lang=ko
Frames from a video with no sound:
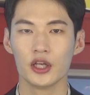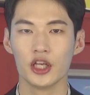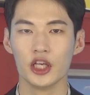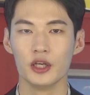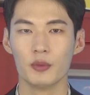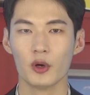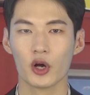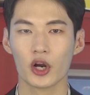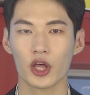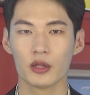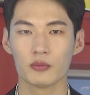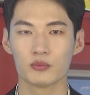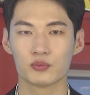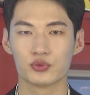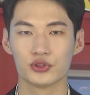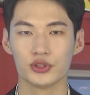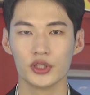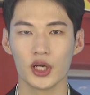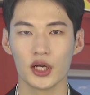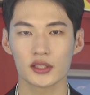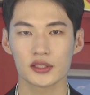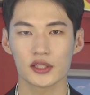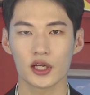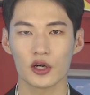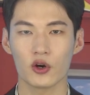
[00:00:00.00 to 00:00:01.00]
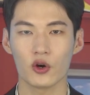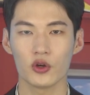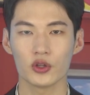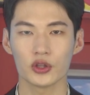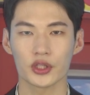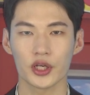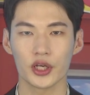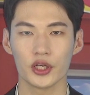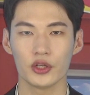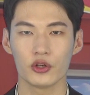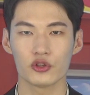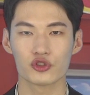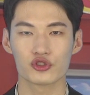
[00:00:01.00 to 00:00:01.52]
이번엔 분양사
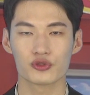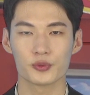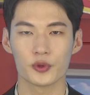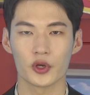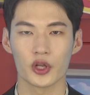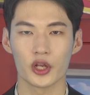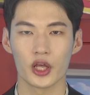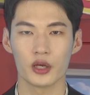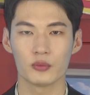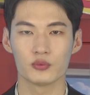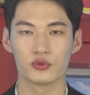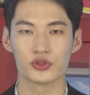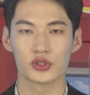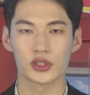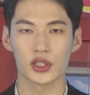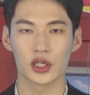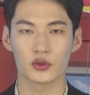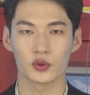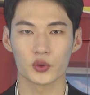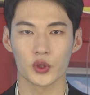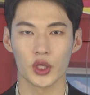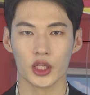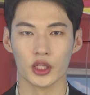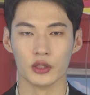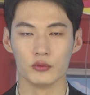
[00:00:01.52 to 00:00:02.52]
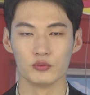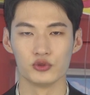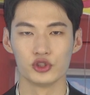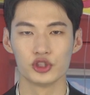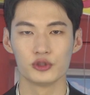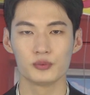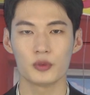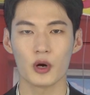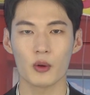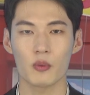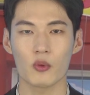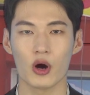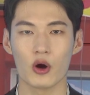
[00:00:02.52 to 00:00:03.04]
컨테이너 주변에 부착된
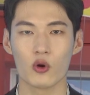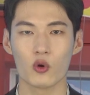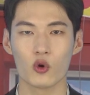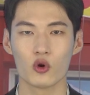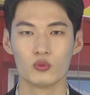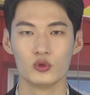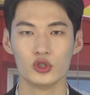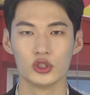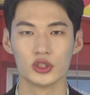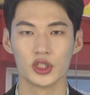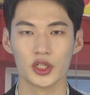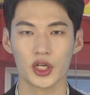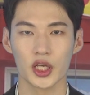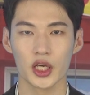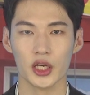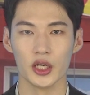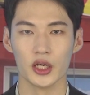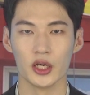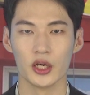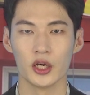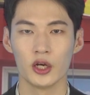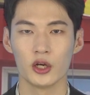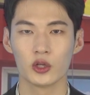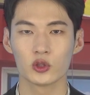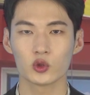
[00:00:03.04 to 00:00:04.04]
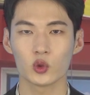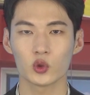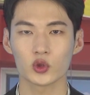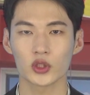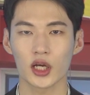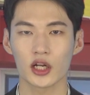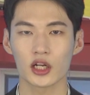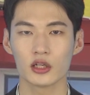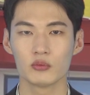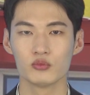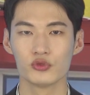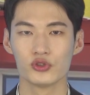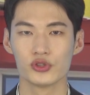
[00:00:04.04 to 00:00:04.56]
불법 광고물들이 또
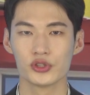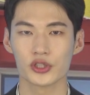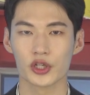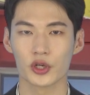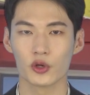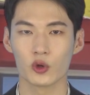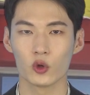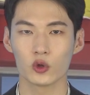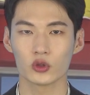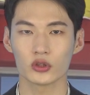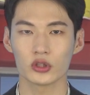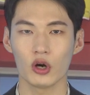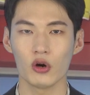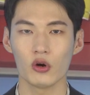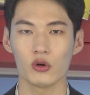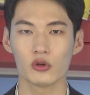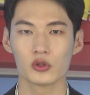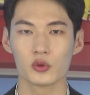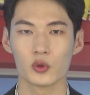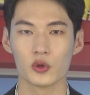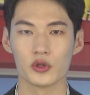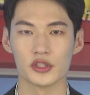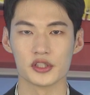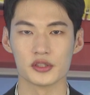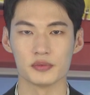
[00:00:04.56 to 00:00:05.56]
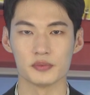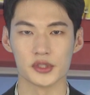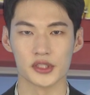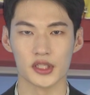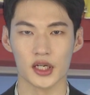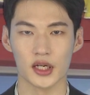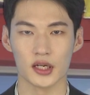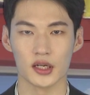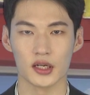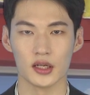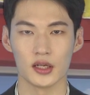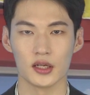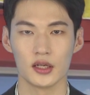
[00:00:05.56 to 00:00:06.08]
다른 문제로 떠오르고
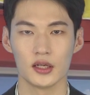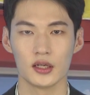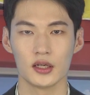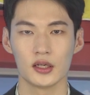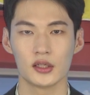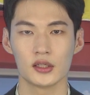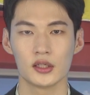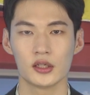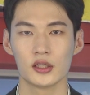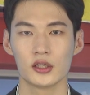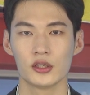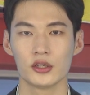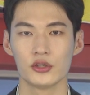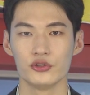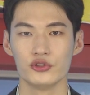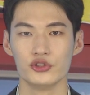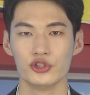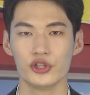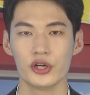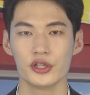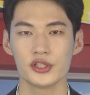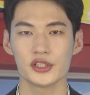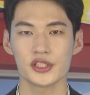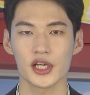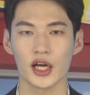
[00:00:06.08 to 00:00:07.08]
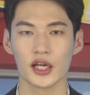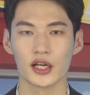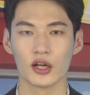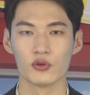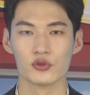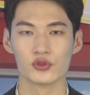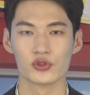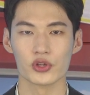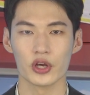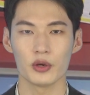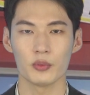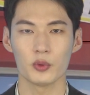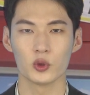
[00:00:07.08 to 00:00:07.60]
있습니다. 유현지
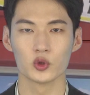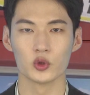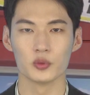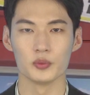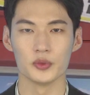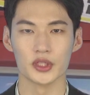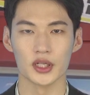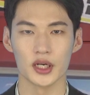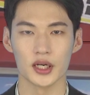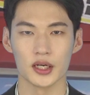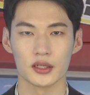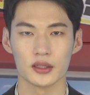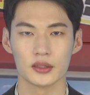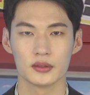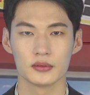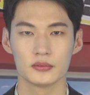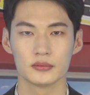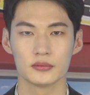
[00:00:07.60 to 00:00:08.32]
아나운서의 보도입니다.